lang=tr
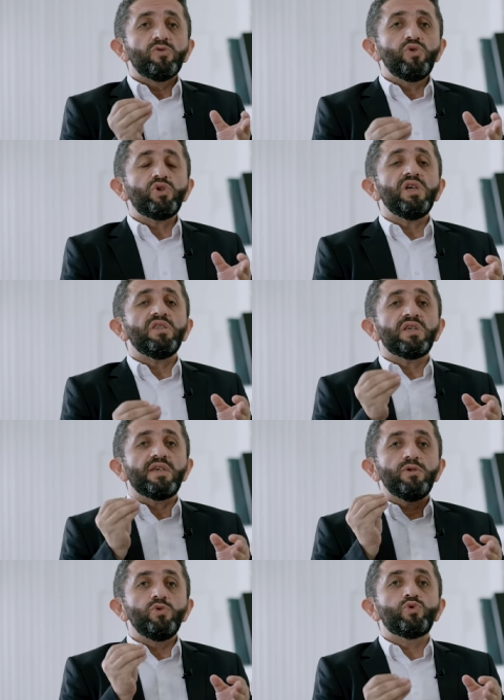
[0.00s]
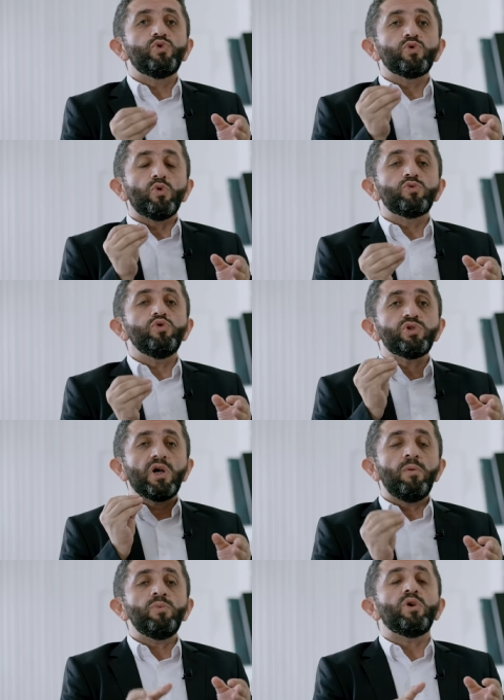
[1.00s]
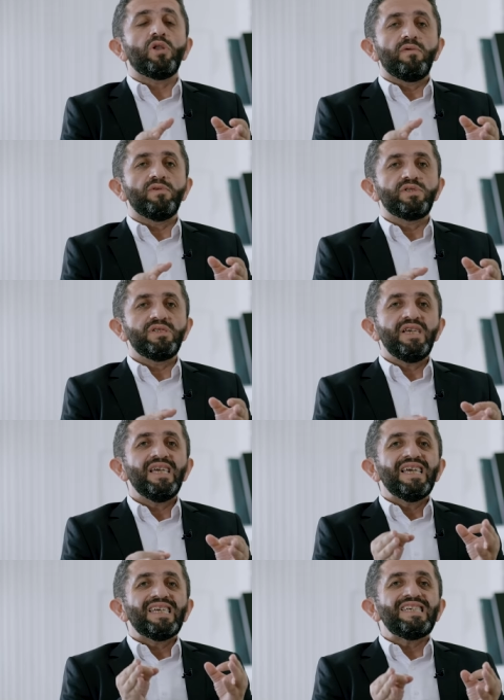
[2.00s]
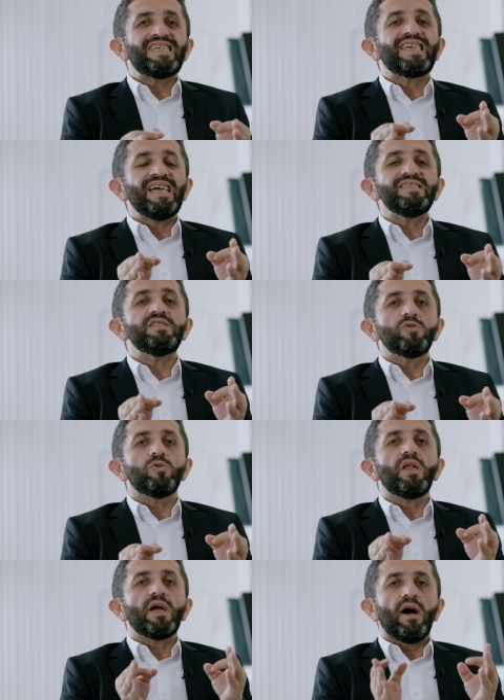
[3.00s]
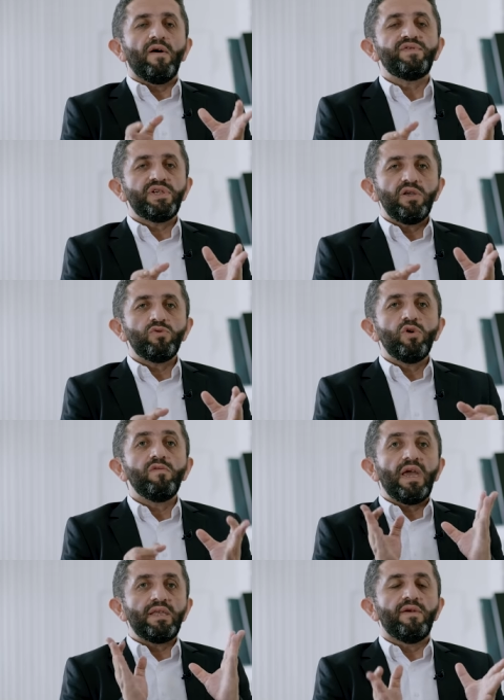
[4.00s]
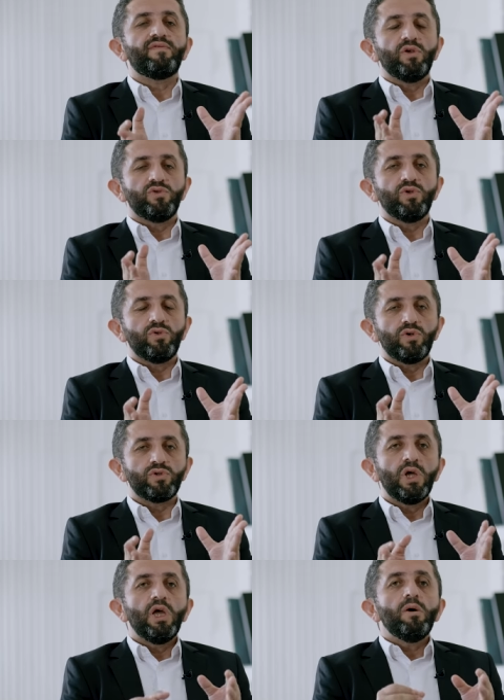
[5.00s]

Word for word: Türkiye'deki 330 kamu görevlisini işkenceci olarak afişe ediyor ve hedef gösteriyor.